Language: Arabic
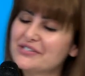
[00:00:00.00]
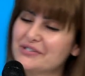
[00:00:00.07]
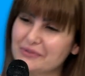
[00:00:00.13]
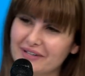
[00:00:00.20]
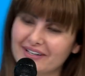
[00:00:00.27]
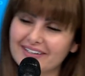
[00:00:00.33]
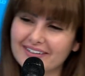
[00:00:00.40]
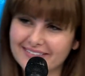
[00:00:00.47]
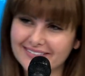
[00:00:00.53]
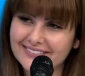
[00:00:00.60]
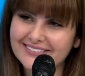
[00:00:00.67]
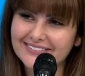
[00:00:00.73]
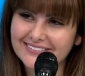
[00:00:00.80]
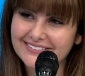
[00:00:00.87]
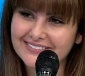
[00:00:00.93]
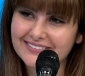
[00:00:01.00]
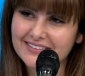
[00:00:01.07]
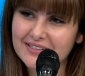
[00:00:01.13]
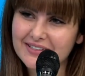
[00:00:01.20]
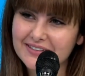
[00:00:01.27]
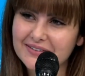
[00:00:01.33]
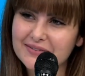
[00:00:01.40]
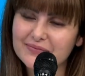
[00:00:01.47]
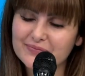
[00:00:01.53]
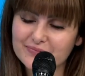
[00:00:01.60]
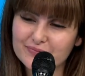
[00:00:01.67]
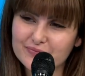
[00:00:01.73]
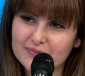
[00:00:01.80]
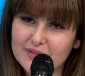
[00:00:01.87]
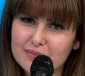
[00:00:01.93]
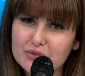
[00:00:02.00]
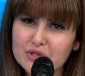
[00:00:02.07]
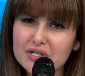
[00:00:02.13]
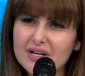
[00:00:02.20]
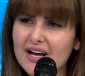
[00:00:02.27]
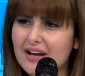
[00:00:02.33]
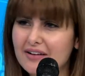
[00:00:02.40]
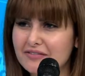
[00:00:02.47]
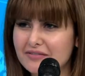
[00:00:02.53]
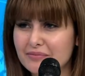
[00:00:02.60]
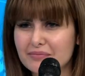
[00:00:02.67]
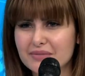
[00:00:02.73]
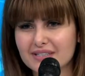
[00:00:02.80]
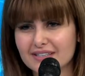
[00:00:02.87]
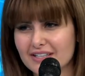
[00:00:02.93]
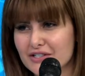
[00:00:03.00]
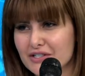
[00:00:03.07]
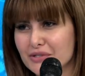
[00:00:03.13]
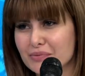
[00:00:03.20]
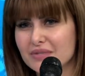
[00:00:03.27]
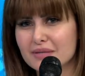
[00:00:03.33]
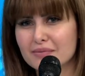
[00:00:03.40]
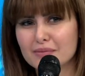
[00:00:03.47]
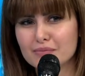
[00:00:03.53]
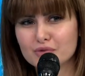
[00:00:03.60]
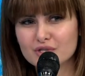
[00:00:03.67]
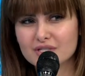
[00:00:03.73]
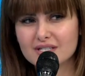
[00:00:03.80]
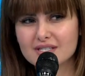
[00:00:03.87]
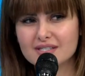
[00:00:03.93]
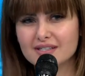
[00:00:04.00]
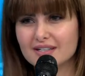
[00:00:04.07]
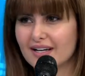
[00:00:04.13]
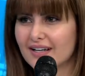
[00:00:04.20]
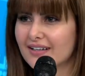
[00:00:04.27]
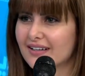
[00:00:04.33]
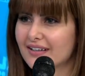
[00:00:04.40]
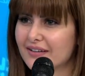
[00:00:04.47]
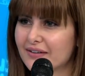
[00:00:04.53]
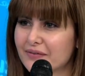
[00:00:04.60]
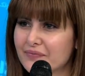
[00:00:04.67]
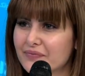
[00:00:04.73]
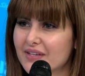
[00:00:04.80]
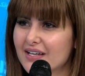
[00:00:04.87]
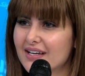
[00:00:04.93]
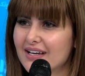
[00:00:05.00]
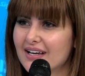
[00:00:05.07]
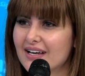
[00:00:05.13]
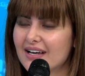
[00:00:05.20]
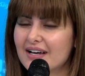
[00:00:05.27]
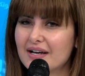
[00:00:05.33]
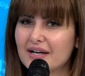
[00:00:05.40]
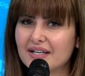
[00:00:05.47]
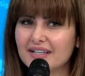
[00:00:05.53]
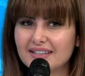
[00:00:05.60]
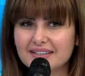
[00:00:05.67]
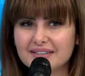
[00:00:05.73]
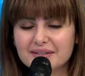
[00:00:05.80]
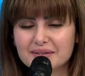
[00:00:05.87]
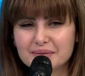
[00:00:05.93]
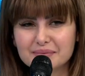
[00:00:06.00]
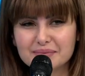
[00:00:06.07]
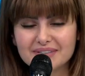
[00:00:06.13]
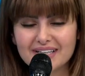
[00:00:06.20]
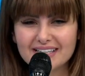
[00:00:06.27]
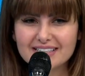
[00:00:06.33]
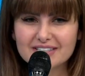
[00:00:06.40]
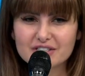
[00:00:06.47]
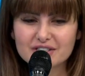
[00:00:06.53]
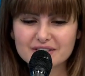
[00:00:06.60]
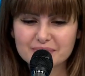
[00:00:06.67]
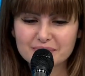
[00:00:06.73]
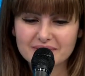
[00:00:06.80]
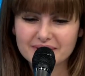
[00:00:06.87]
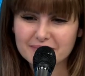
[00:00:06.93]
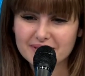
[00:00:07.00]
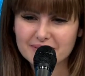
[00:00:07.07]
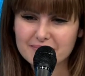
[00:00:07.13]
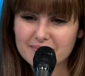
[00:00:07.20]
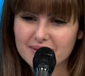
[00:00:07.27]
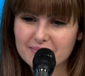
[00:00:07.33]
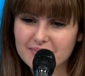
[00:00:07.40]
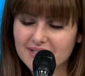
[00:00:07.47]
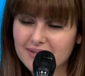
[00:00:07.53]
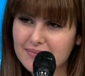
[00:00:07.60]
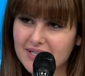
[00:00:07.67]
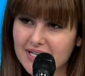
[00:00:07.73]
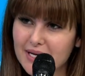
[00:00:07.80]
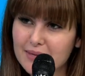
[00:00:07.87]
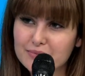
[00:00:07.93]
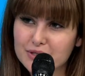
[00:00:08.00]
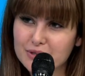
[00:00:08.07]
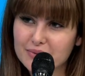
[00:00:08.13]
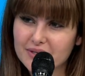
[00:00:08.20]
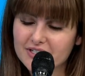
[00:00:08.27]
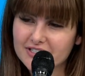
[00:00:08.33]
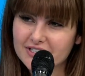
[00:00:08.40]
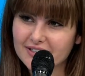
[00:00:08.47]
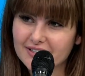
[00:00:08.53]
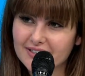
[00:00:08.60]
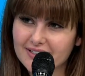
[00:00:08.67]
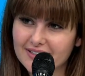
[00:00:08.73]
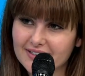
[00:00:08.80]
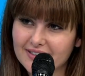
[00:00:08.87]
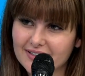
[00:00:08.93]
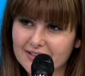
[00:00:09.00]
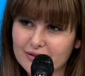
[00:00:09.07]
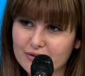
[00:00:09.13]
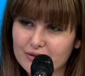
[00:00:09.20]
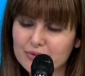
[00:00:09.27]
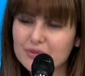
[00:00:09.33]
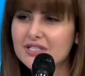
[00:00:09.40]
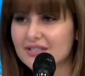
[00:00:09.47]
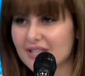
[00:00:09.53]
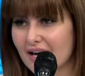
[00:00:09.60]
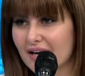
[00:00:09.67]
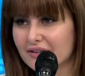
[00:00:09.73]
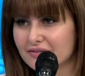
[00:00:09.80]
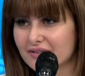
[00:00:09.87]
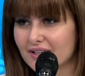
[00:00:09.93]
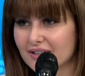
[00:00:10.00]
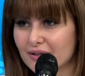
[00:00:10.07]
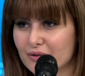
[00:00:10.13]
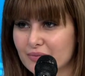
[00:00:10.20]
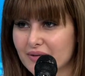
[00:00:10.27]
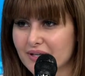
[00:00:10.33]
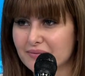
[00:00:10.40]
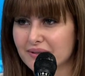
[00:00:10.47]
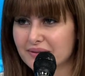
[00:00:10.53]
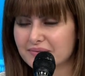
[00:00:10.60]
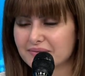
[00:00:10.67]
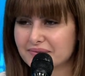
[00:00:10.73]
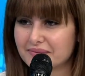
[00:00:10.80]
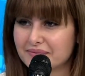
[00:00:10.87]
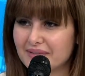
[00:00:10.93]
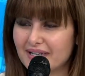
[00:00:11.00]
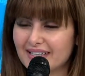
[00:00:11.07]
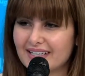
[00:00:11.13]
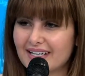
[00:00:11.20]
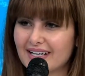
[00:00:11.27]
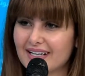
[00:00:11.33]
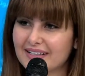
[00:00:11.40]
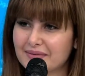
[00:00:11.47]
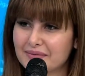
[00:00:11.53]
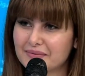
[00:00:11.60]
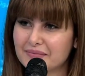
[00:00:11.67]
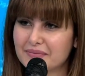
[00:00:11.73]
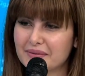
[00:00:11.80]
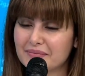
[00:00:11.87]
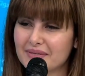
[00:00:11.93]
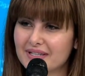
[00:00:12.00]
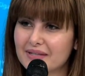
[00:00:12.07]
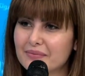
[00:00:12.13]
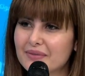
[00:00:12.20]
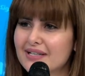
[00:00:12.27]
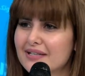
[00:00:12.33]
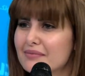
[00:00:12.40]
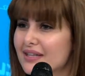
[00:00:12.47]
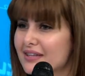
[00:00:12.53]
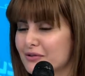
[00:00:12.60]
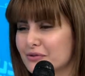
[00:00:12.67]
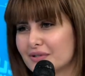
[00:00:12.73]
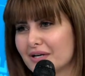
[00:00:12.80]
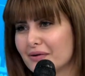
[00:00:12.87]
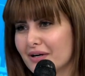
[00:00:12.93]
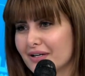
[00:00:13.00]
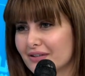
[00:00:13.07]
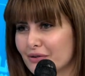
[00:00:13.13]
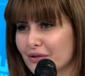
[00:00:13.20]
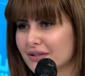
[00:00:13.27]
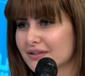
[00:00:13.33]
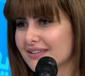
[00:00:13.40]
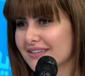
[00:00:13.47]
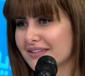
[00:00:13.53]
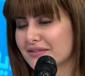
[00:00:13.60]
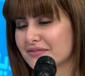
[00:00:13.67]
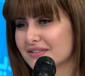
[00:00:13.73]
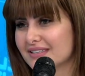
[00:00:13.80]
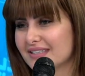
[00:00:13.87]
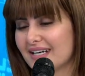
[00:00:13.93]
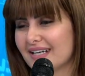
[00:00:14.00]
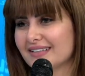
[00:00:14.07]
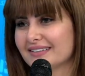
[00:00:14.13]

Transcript: شويه تخاف من الاعلام مش نخاف ما تغشش مني مش ياسر هكا نعرفش ما, ما, ما, ما نحبش برشا النظر وانت تعرف هكا وميمه يعني ماذا بيا نمثل ونروح نقعد في الدار